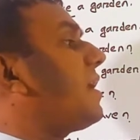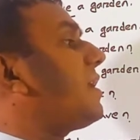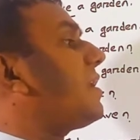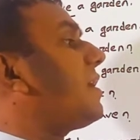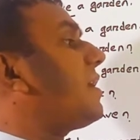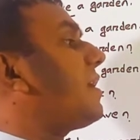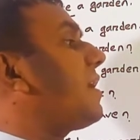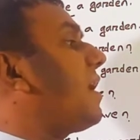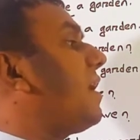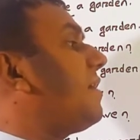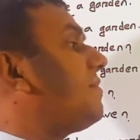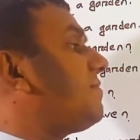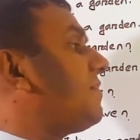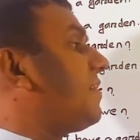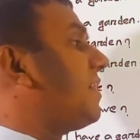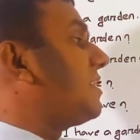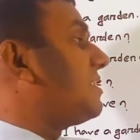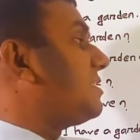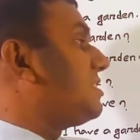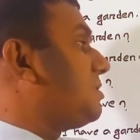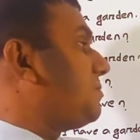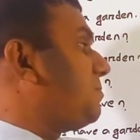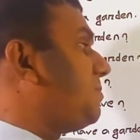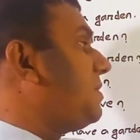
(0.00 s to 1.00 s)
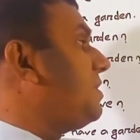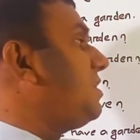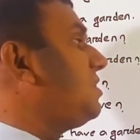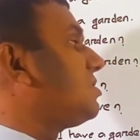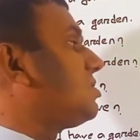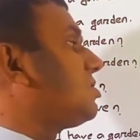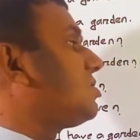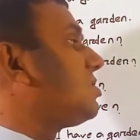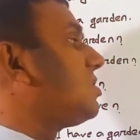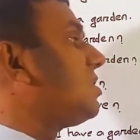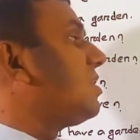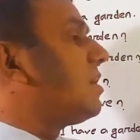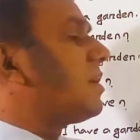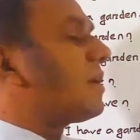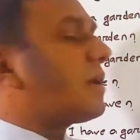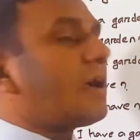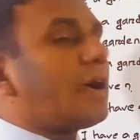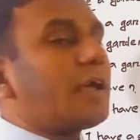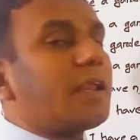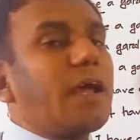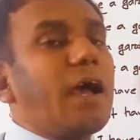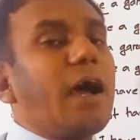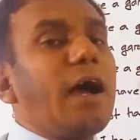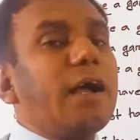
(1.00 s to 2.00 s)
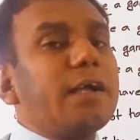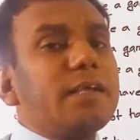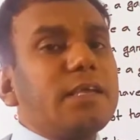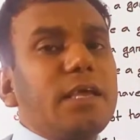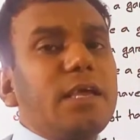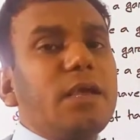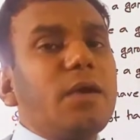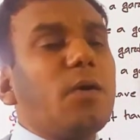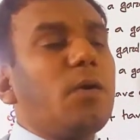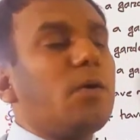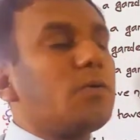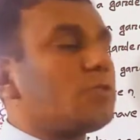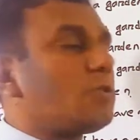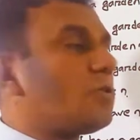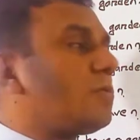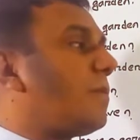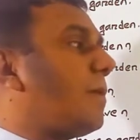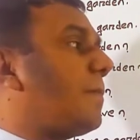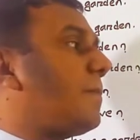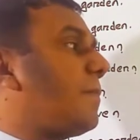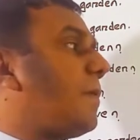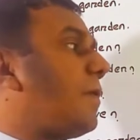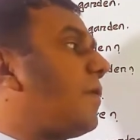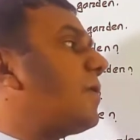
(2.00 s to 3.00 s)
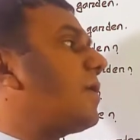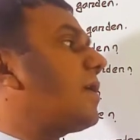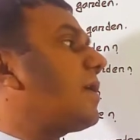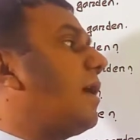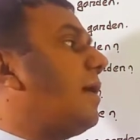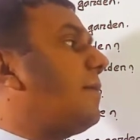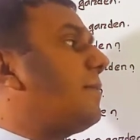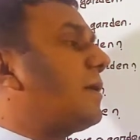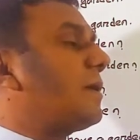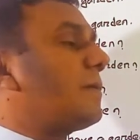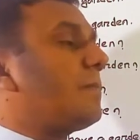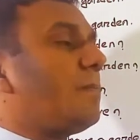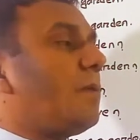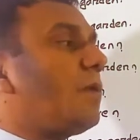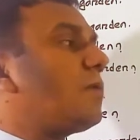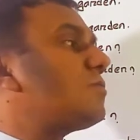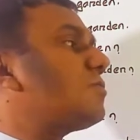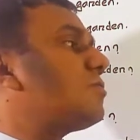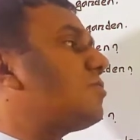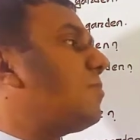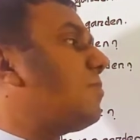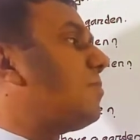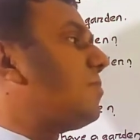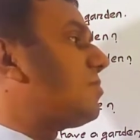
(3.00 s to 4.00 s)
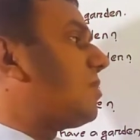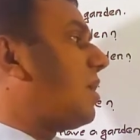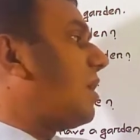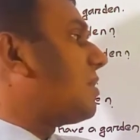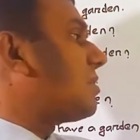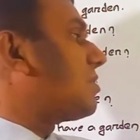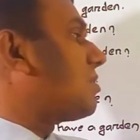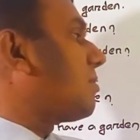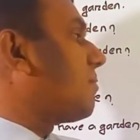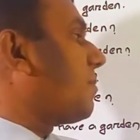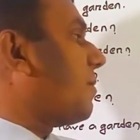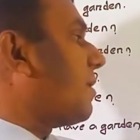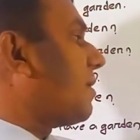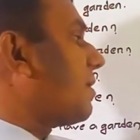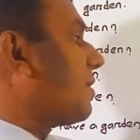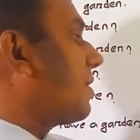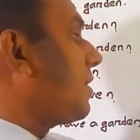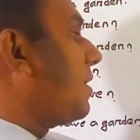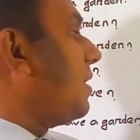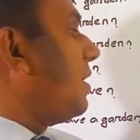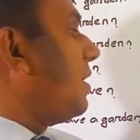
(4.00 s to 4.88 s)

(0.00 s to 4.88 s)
ক্যান আই হ্যাভ এ স্পিচ কার আগে অথবা পরে আমার বক্তব্য থাকতে পারে